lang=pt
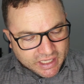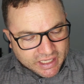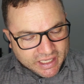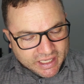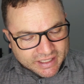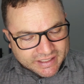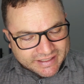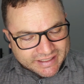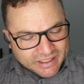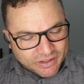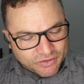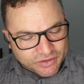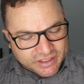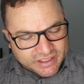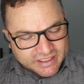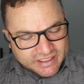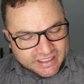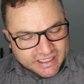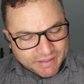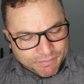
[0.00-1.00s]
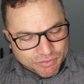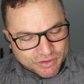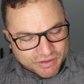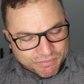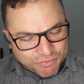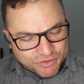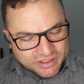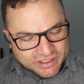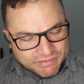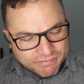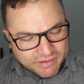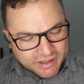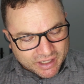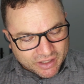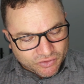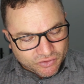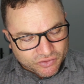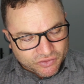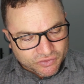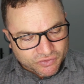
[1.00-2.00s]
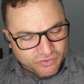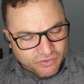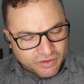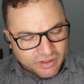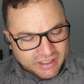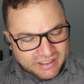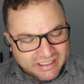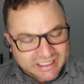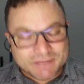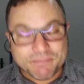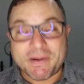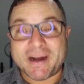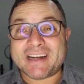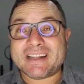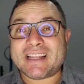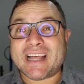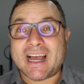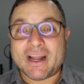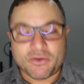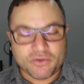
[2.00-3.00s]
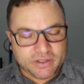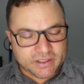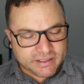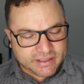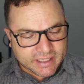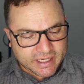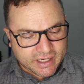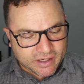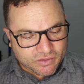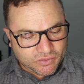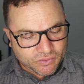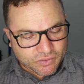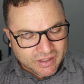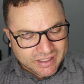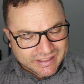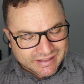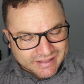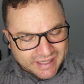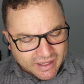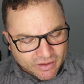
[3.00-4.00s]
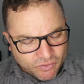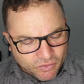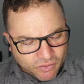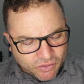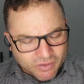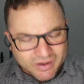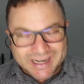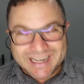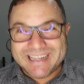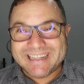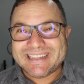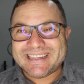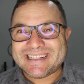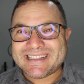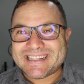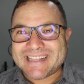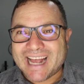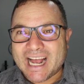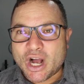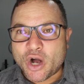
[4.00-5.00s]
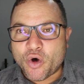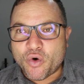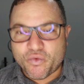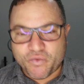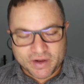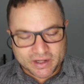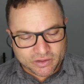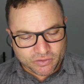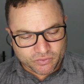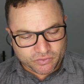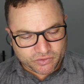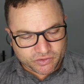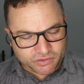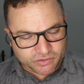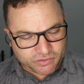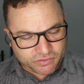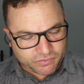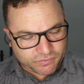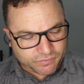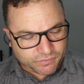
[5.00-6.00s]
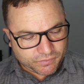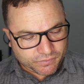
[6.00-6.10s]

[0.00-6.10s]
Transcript: E seus discípulos, aproximando-se, despertaram, dizendo: Senhor, salva-nos,